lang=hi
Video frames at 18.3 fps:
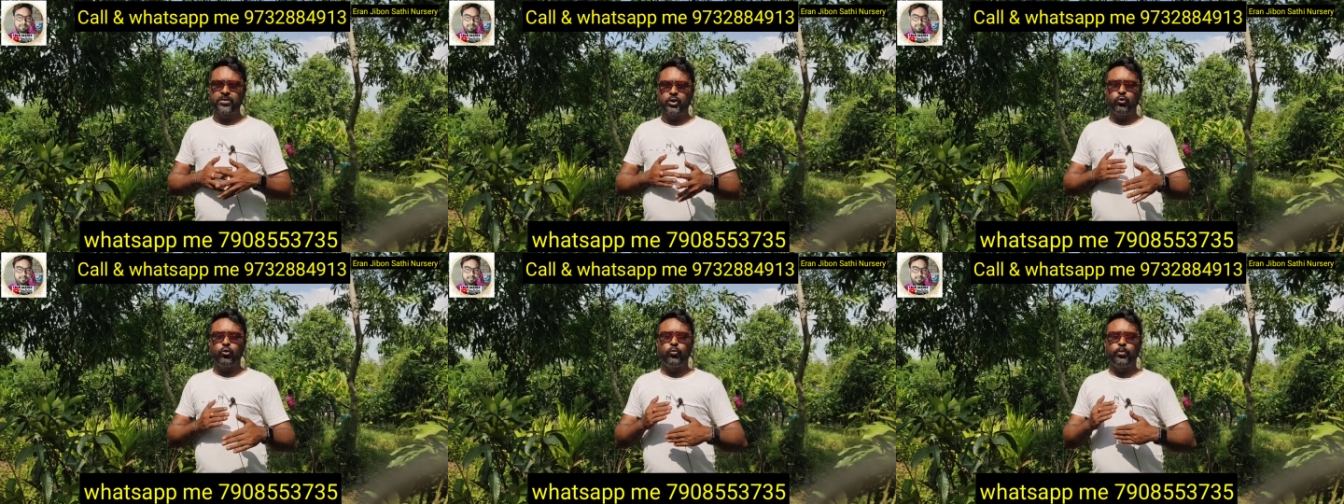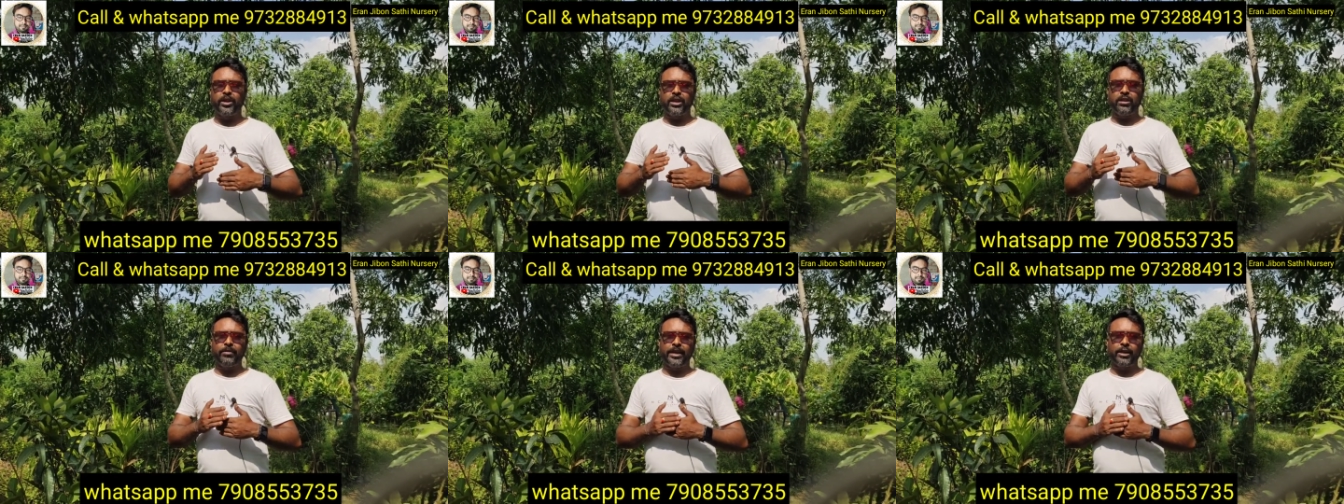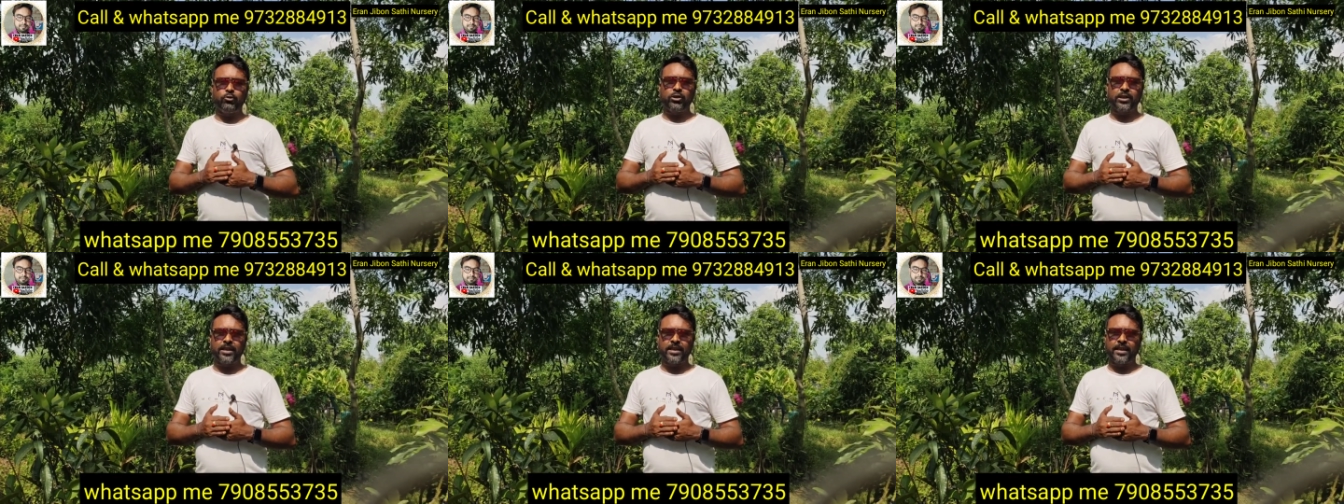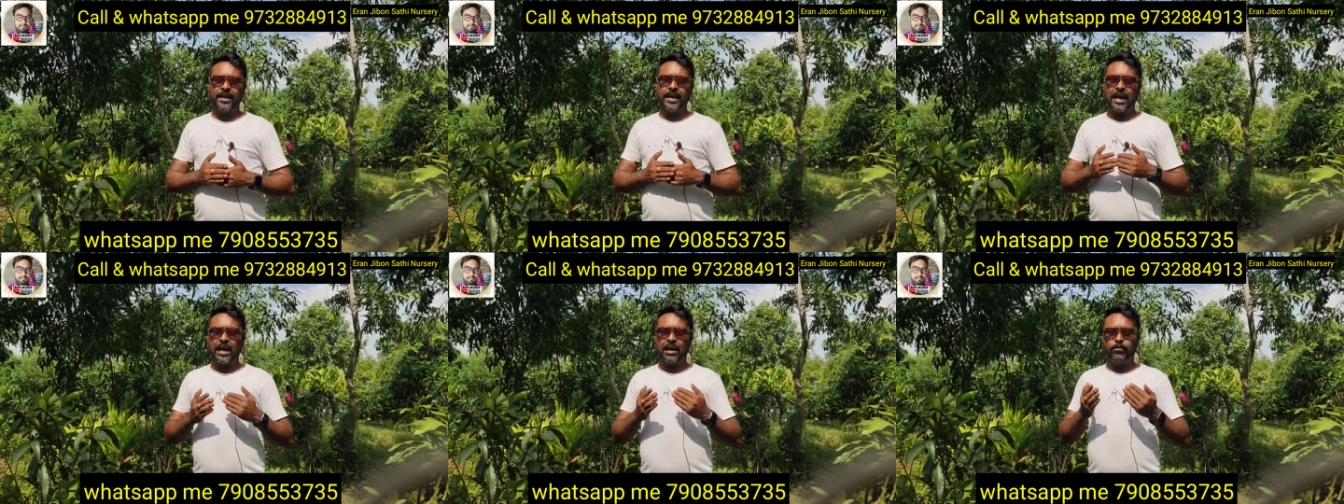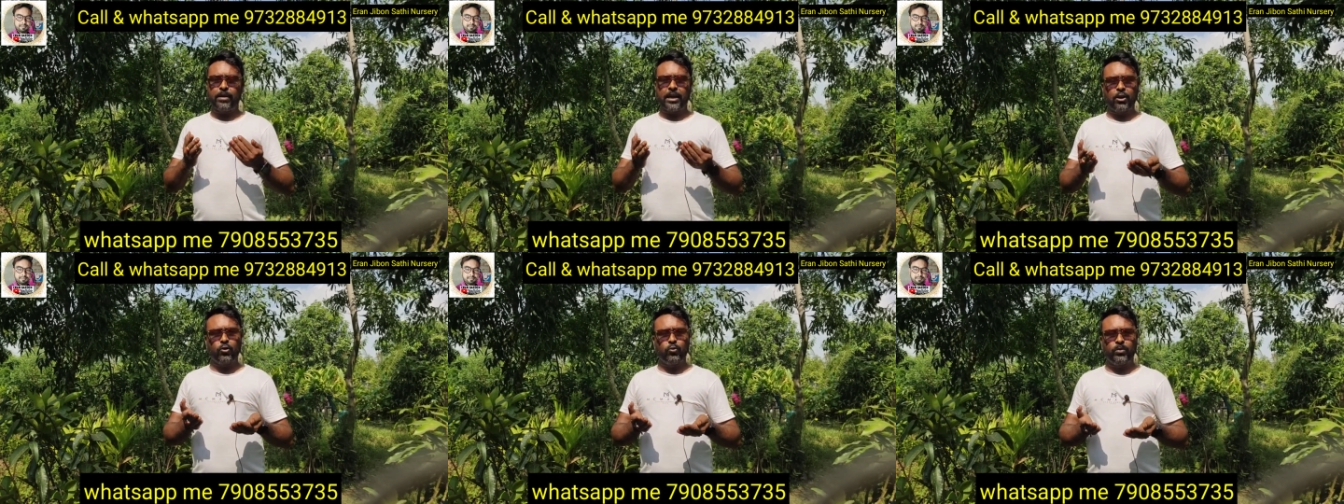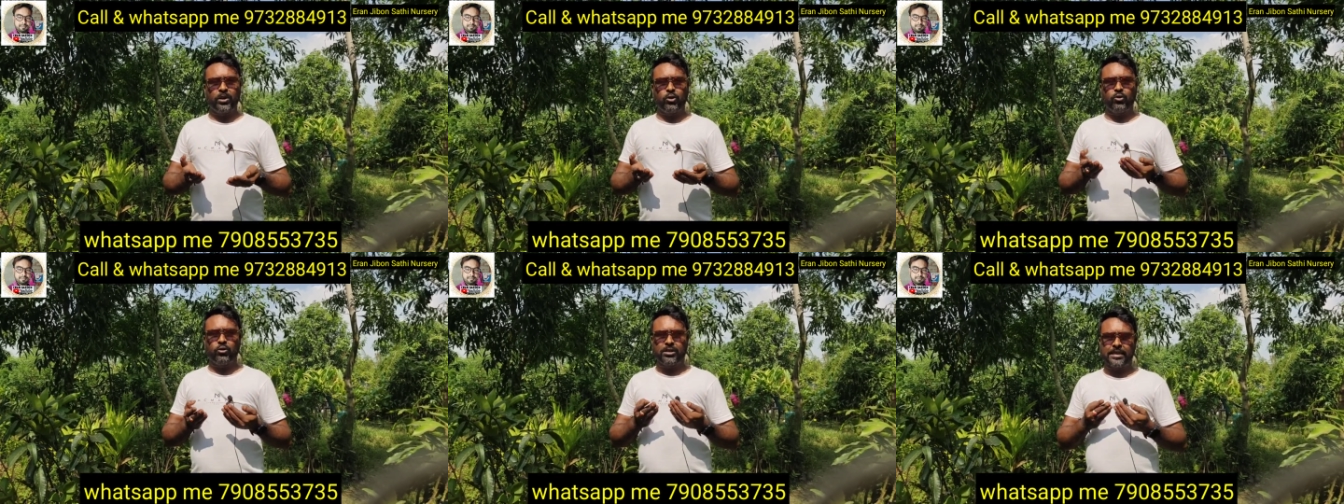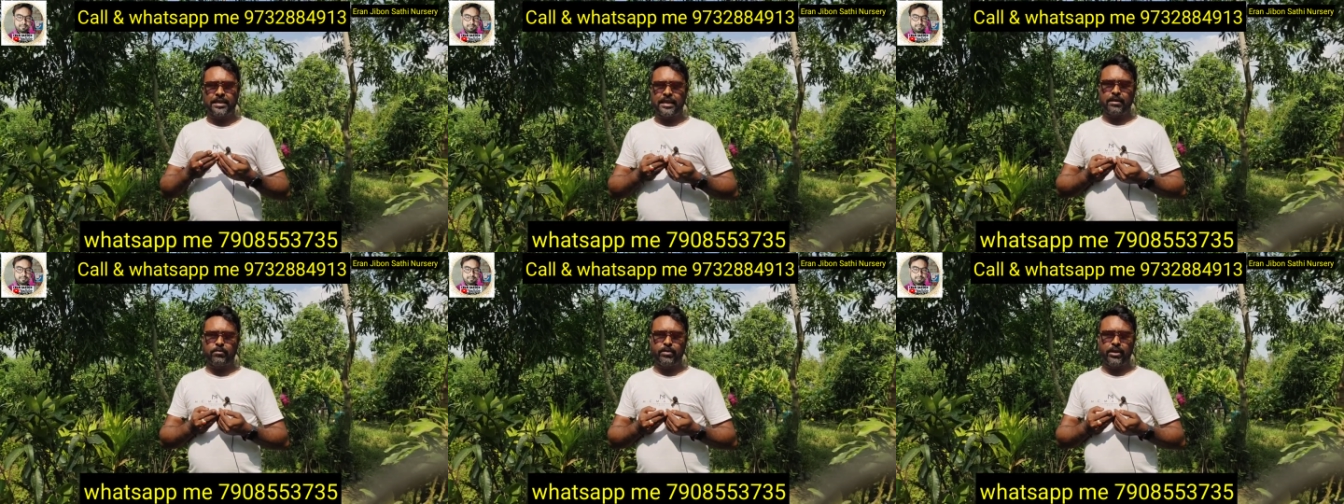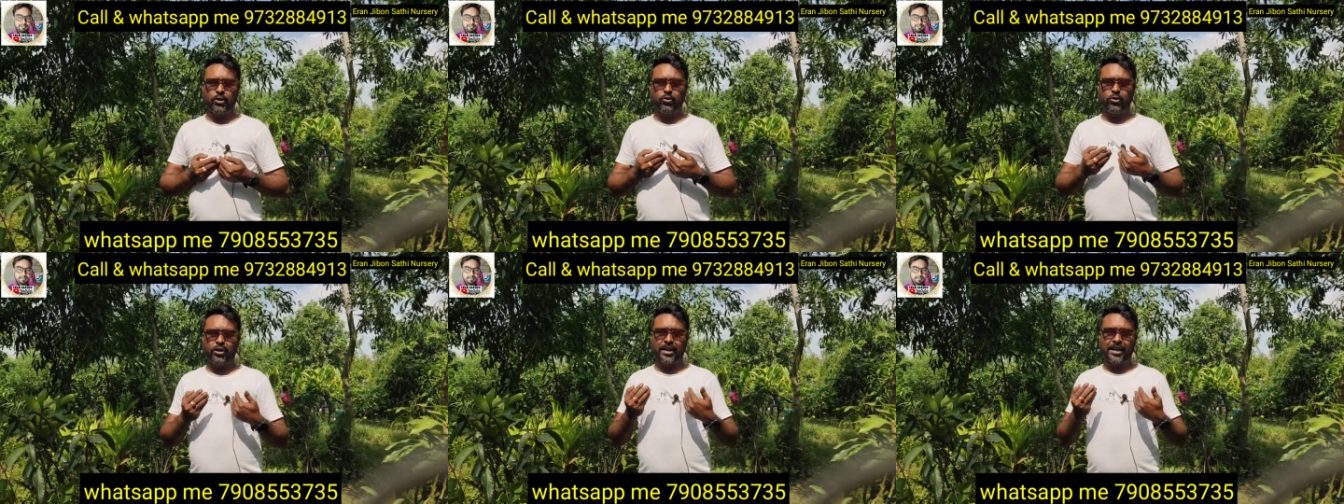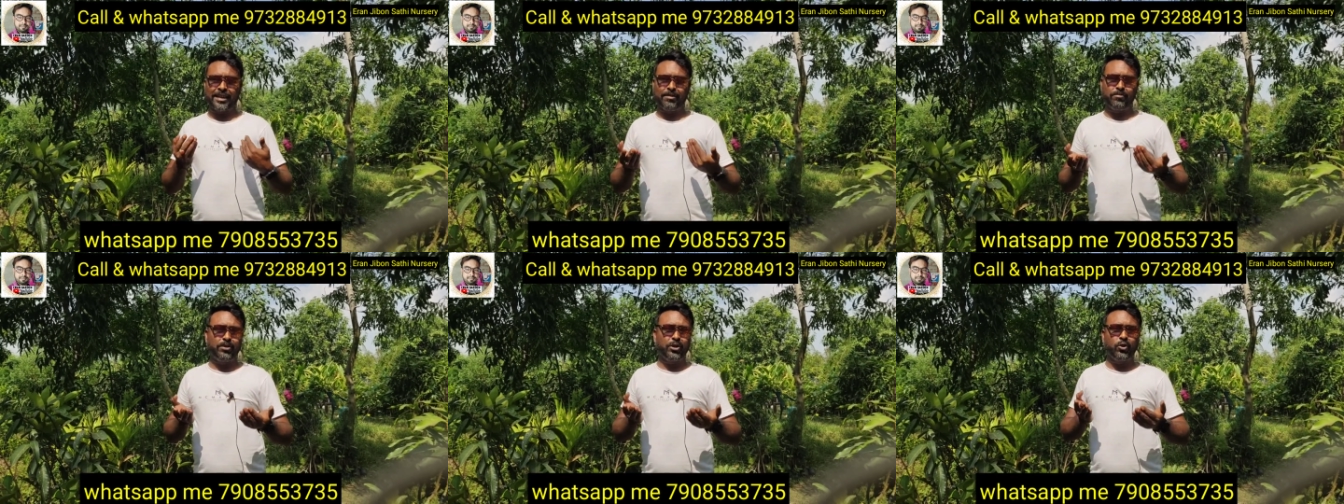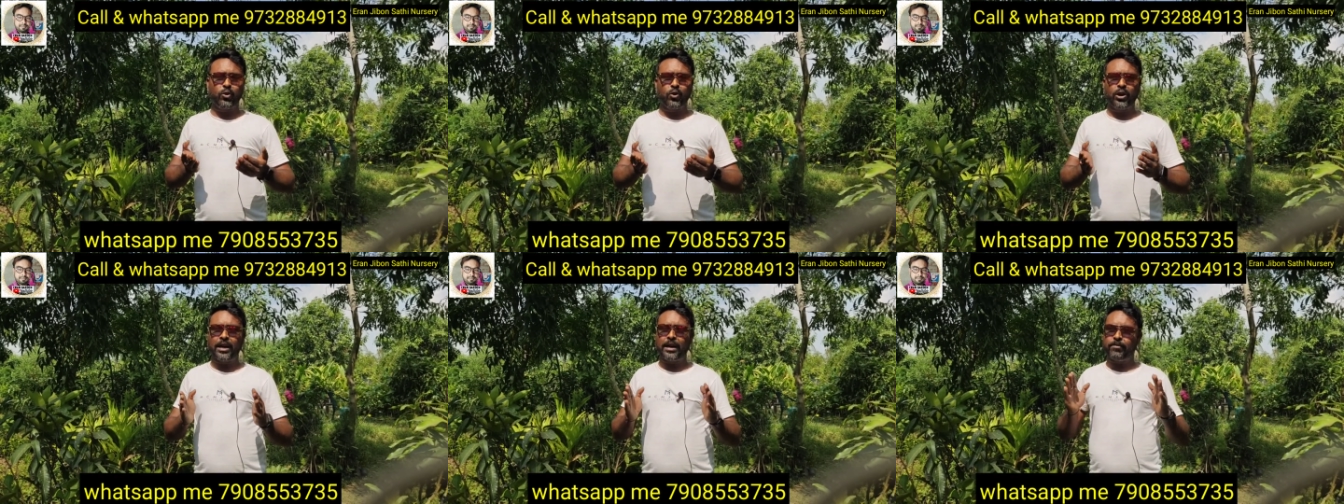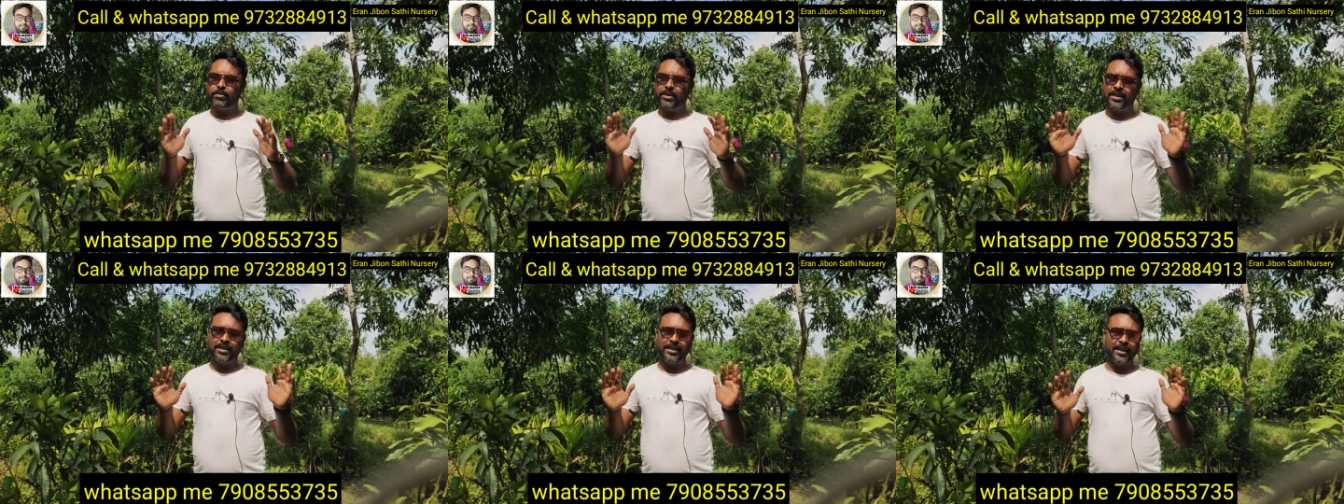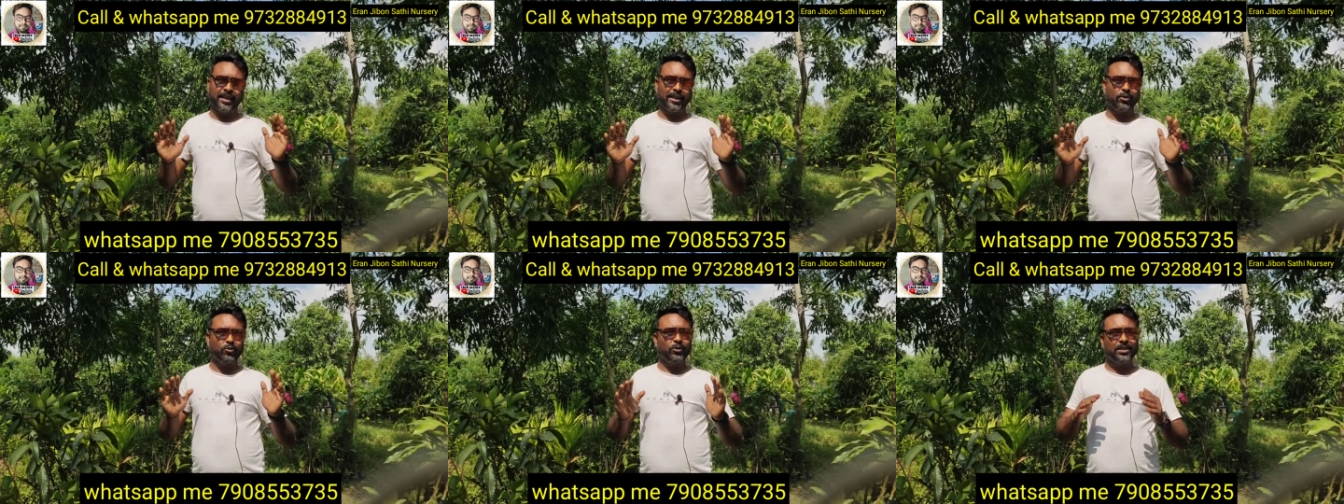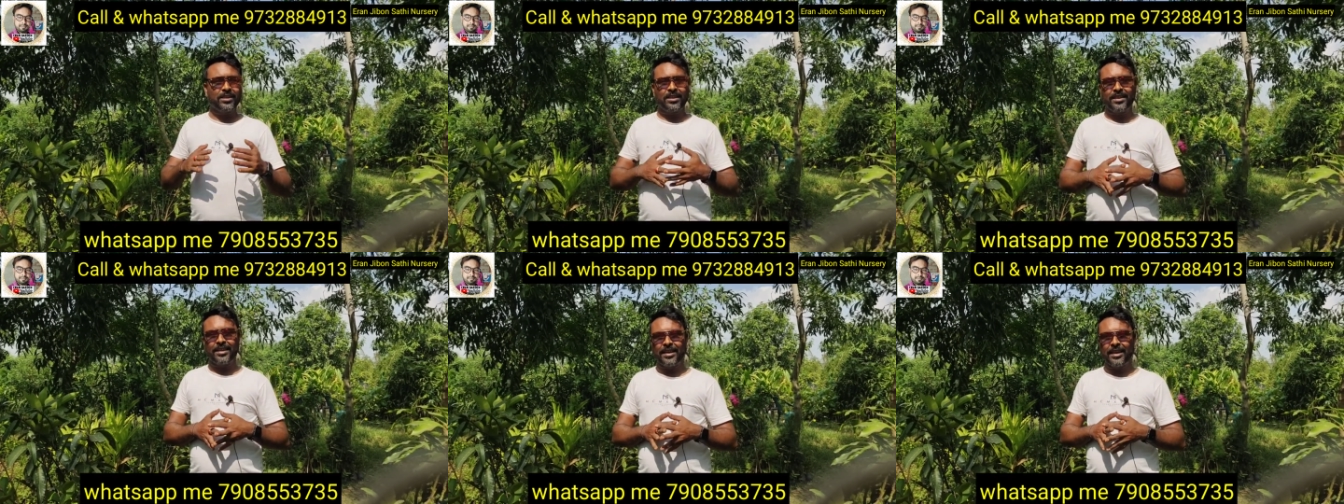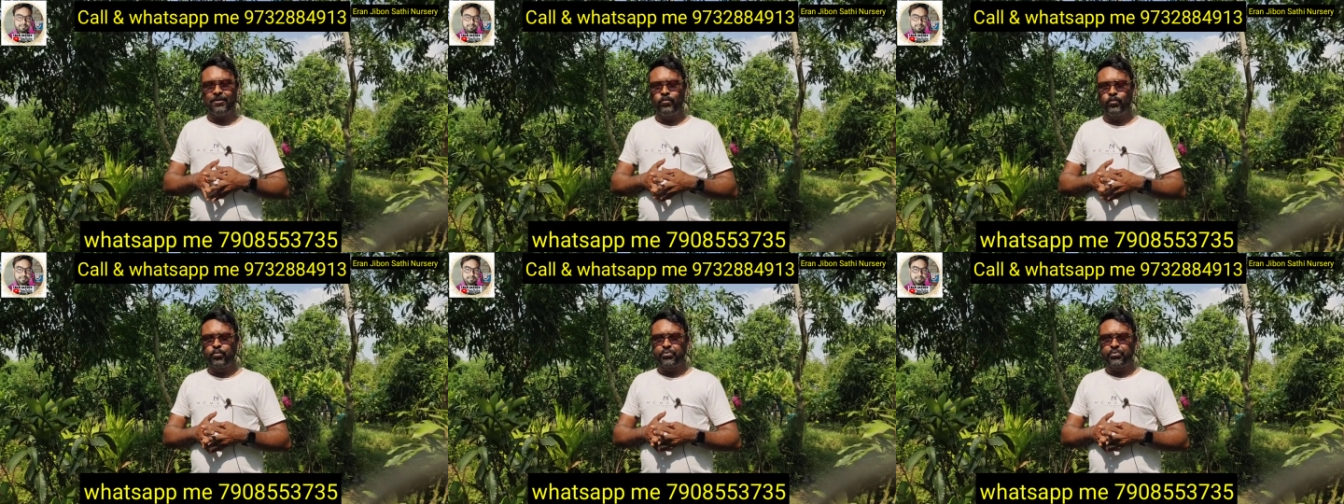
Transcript: होम डिलीवरी हो जाता है आप गांव में हो शहर में हो कहीं भी हो आप इंडिया के हो चलेगा